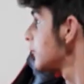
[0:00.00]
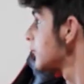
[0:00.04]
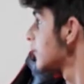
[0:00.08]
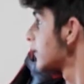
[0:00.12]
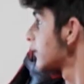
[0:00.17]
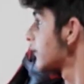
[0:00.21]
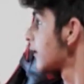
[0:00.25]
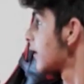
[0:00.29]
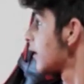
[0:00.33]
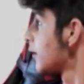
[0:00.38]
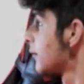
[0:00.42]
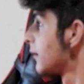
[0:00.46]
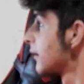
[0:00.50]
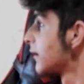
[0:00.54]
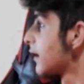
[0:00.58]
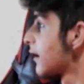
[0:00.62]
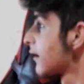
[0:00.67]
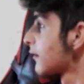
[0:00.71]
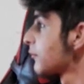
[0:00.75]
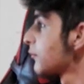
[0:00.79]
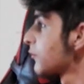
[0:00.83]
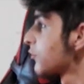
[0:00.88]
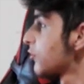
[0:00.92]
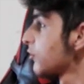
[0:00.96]
mesela ben
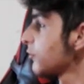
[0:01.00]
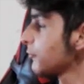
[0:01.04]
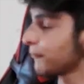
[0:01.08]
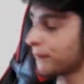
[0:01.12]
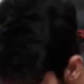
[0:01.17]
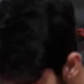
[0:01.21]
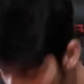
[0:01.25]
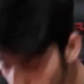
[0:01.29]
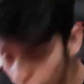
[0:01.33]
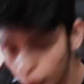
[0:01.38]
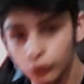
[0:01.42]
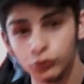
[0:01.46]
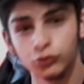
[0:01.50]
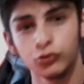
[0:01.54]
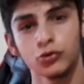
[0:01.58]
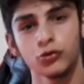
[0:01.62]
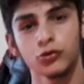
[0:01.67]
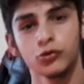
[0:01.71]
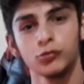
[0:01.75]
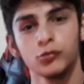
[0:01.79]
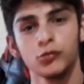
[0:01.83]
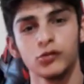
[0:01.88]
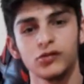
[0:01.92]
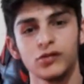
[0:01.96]
yazmışım bu
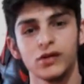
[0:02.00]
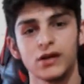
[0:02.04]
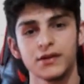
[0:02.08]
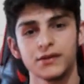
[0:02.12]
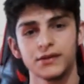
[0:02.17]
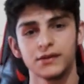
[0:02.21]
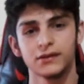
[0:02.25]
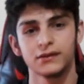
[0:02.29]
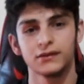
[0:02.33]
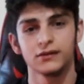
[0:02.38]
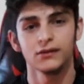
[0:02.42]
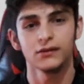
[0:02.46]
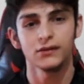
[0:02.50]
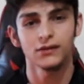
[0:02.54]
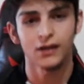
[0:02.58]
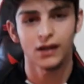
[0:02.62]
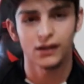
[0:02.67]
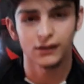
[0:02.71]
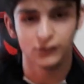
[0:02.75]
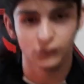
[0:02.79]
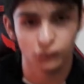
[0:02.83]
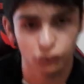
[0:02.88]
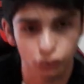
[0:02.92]
oturduğumuz yerdeki yani